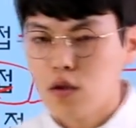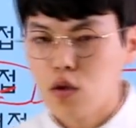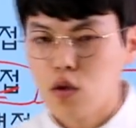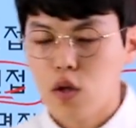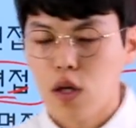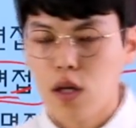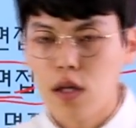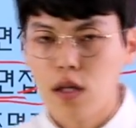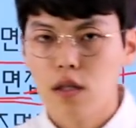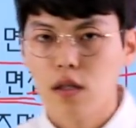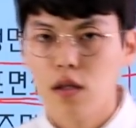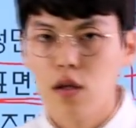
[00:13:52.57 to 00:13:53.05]

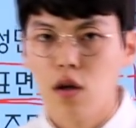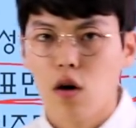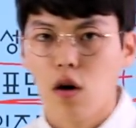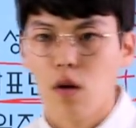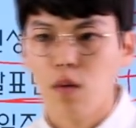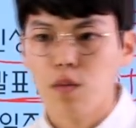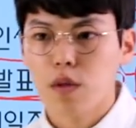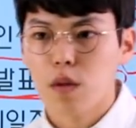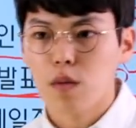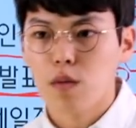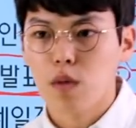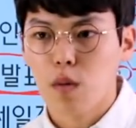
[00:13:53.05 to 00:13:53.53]
최근
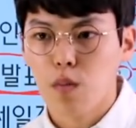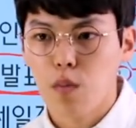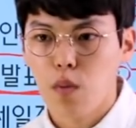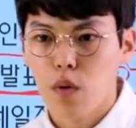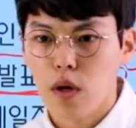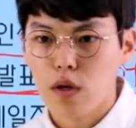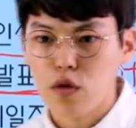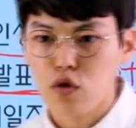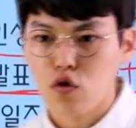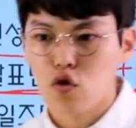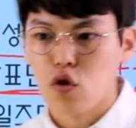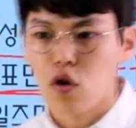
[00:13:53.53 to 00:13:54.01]
영업점
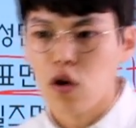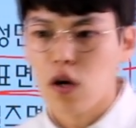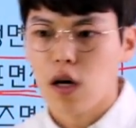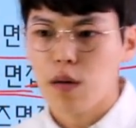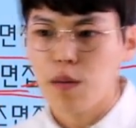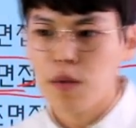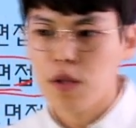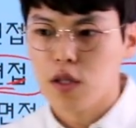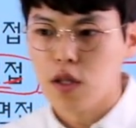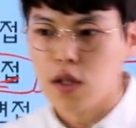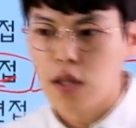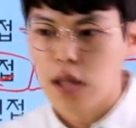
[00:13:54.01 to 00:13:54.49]
점포가
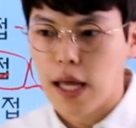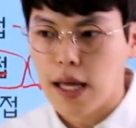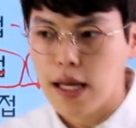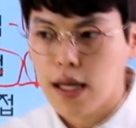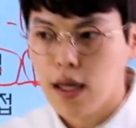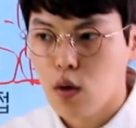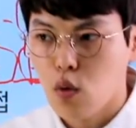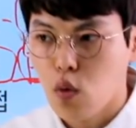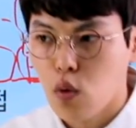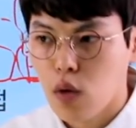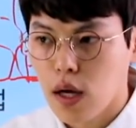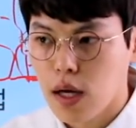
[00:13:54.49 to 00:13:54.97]
줄어가면서
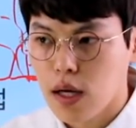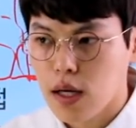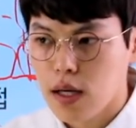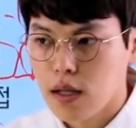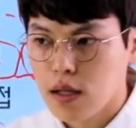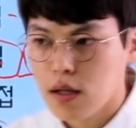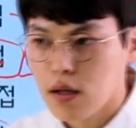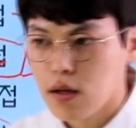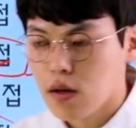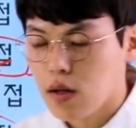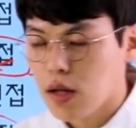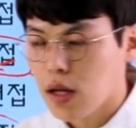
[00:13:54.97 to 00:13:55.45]
대기 고객이
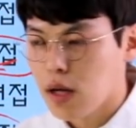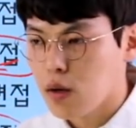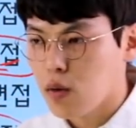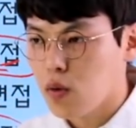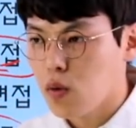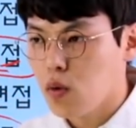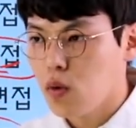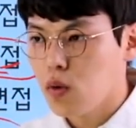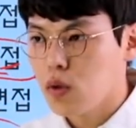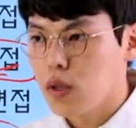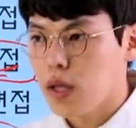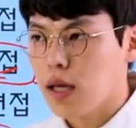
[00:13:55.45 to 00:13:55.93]

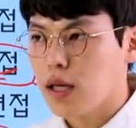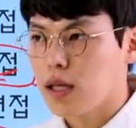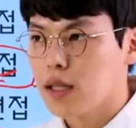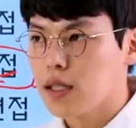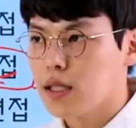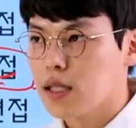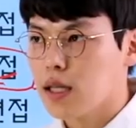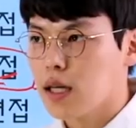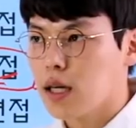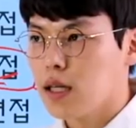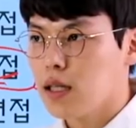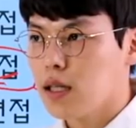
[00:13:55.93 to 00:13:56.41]
늘어나고 대기
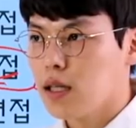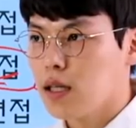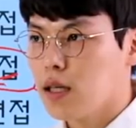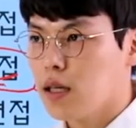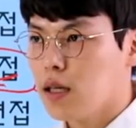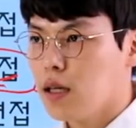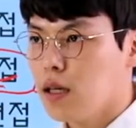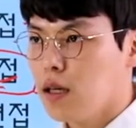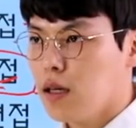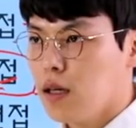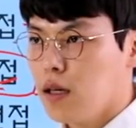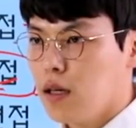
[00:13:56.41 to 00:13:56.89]

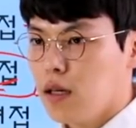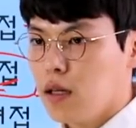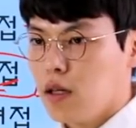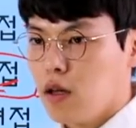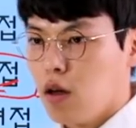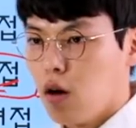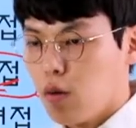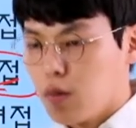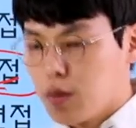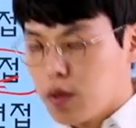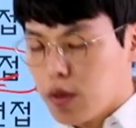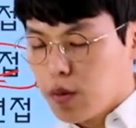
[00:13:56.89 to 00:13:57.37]
시간이
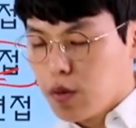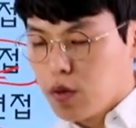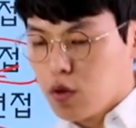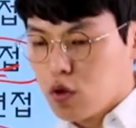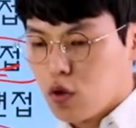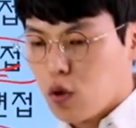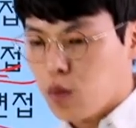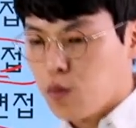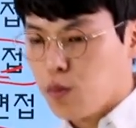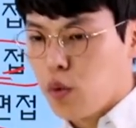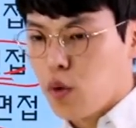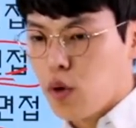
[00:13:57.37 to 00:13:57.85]
영업점이
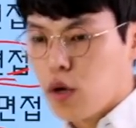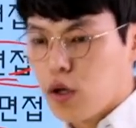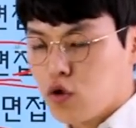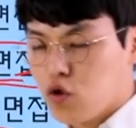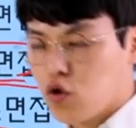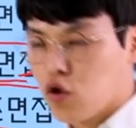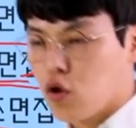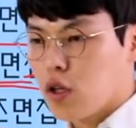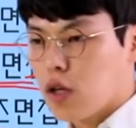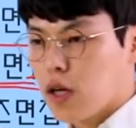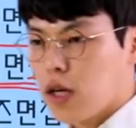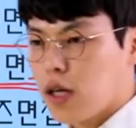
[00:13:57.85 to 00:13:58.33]
점포가
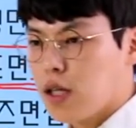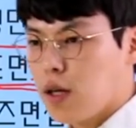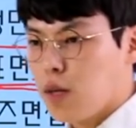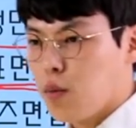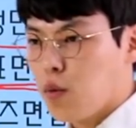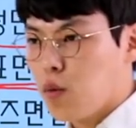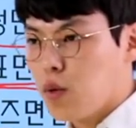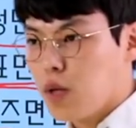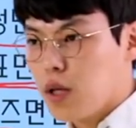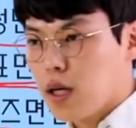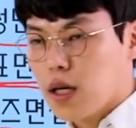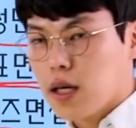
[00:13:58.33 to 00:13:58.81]

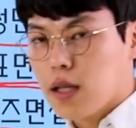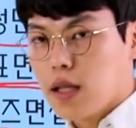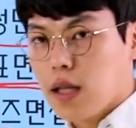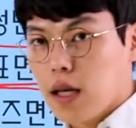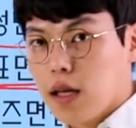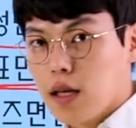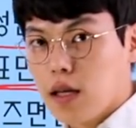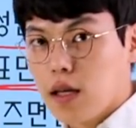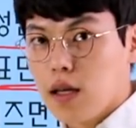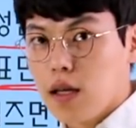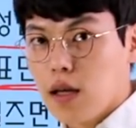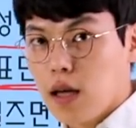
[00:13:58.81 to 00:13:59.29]
줄어가다 보니까
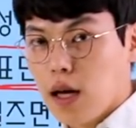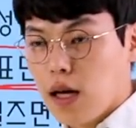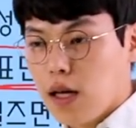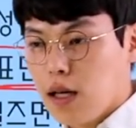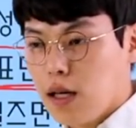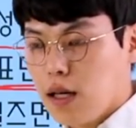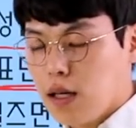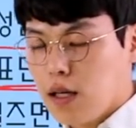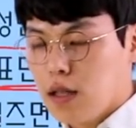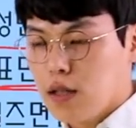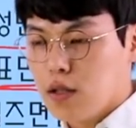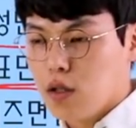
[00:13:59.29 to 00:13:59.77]
대기
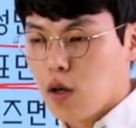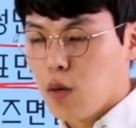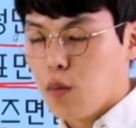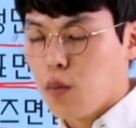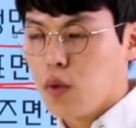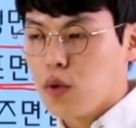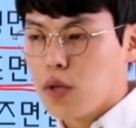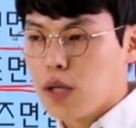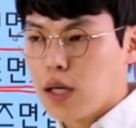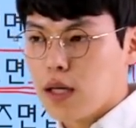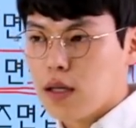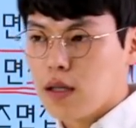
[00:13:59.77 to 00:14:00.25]

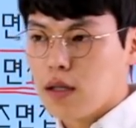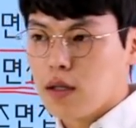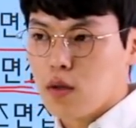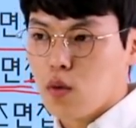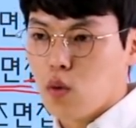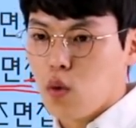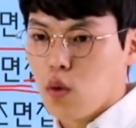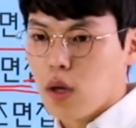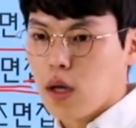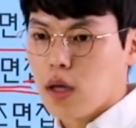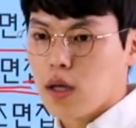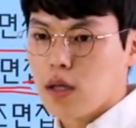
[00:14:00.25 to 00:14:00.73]
점포당
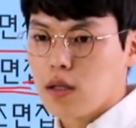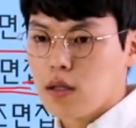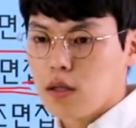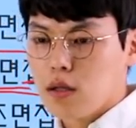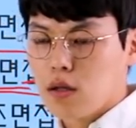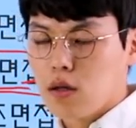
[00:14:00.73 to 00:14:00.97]
고객은